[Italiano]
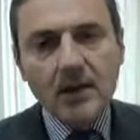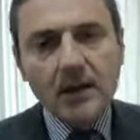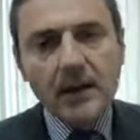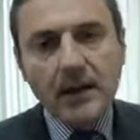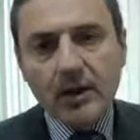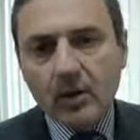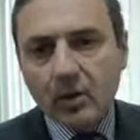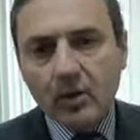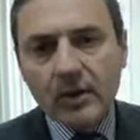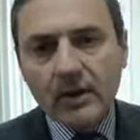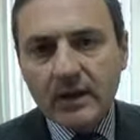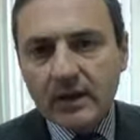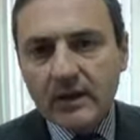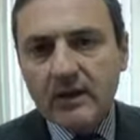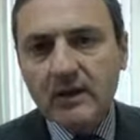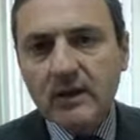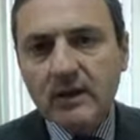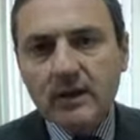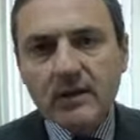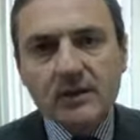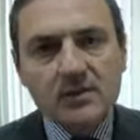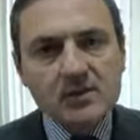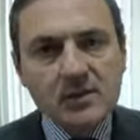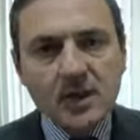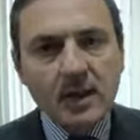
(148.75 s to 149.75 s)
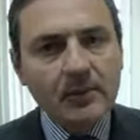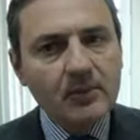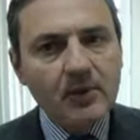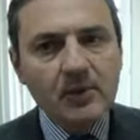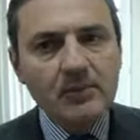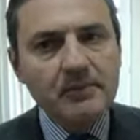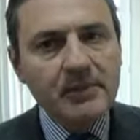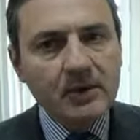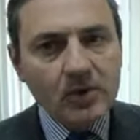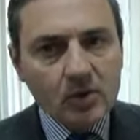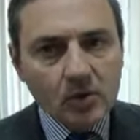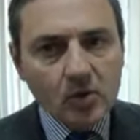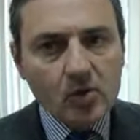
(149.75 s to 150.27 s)
e quindi diciamo, il
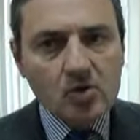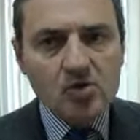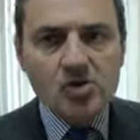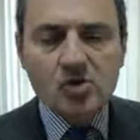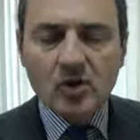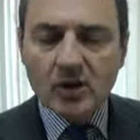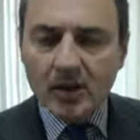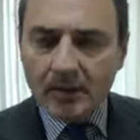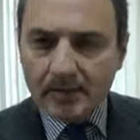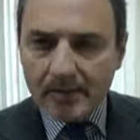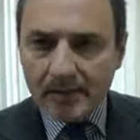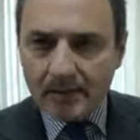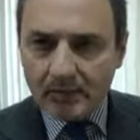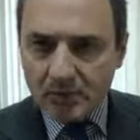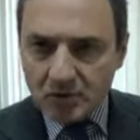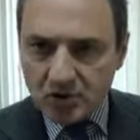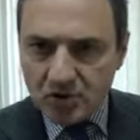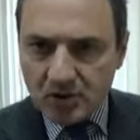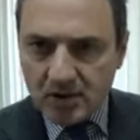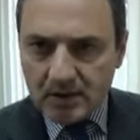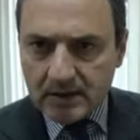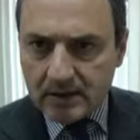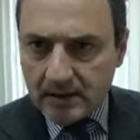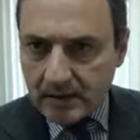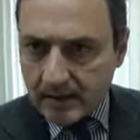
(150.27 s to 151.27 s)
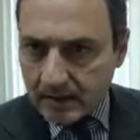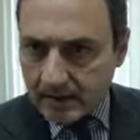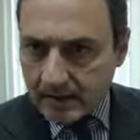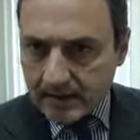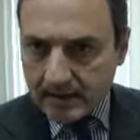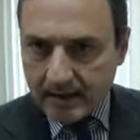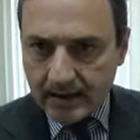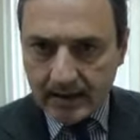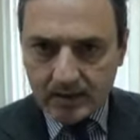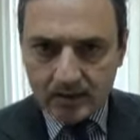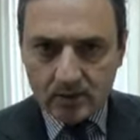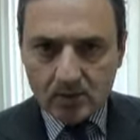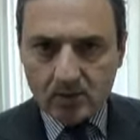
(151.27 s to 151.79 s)
percorso che abbiamo già
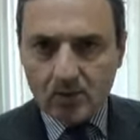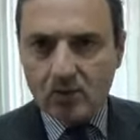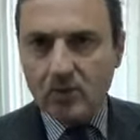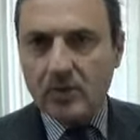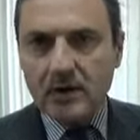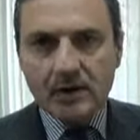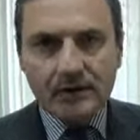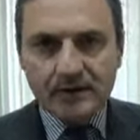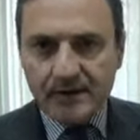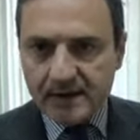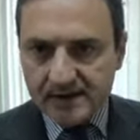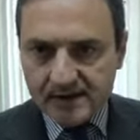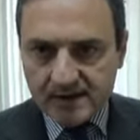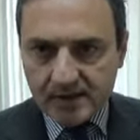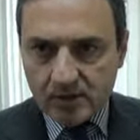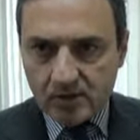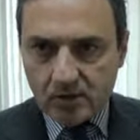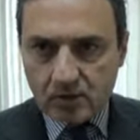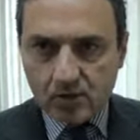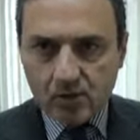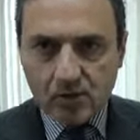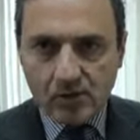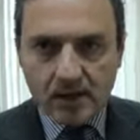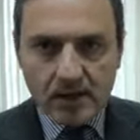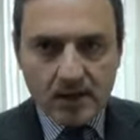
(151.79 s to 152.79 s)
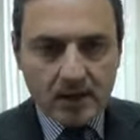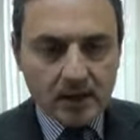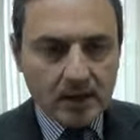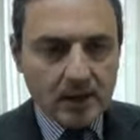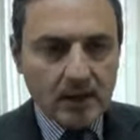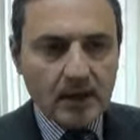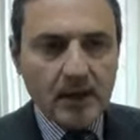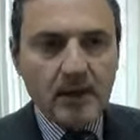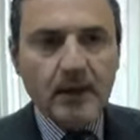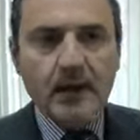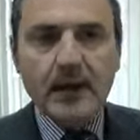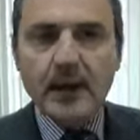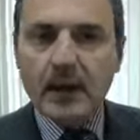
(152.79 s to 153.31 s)
delineato con la fase 2
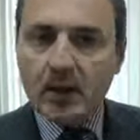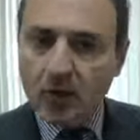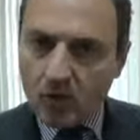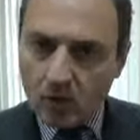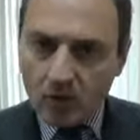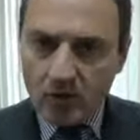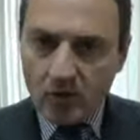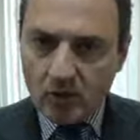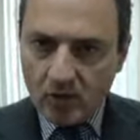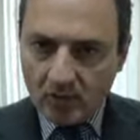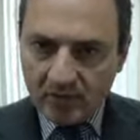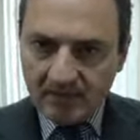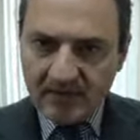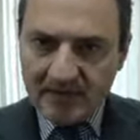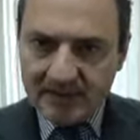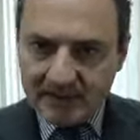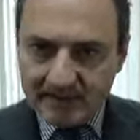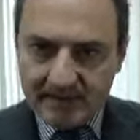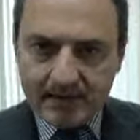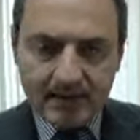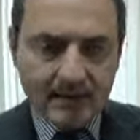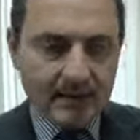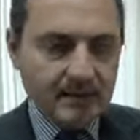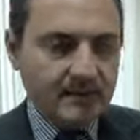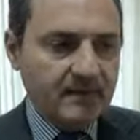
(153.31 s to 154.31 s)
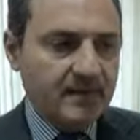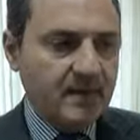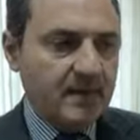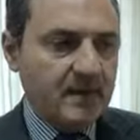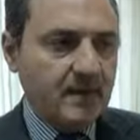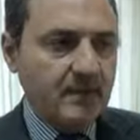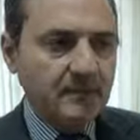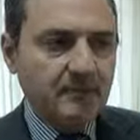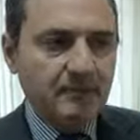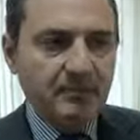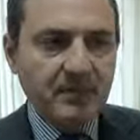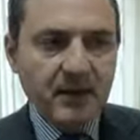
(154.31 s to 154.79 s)
e con gli obiettivi